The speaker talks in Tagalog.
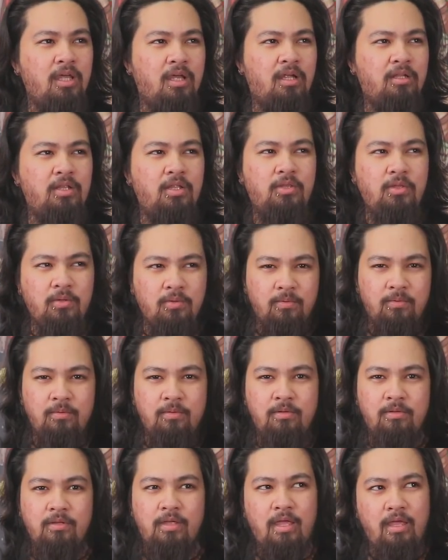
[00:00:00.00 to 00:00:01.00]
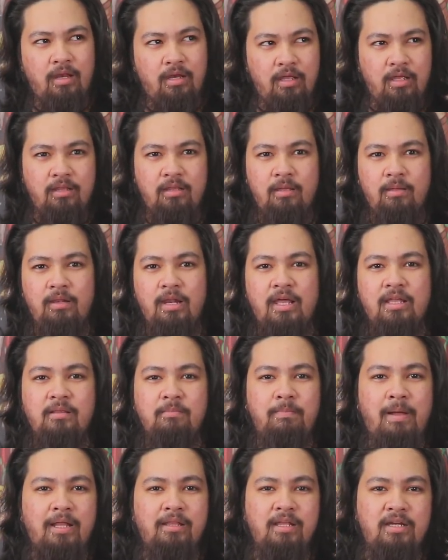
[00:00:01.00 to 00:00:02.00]
Nandito yung LED
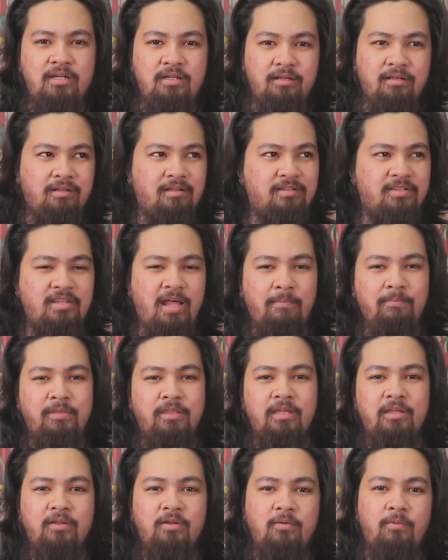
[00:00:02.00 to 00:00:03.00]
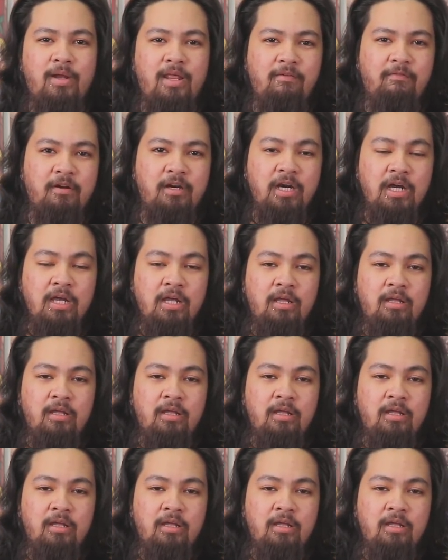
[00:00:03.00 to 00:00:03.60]
light panel something ko, whatever.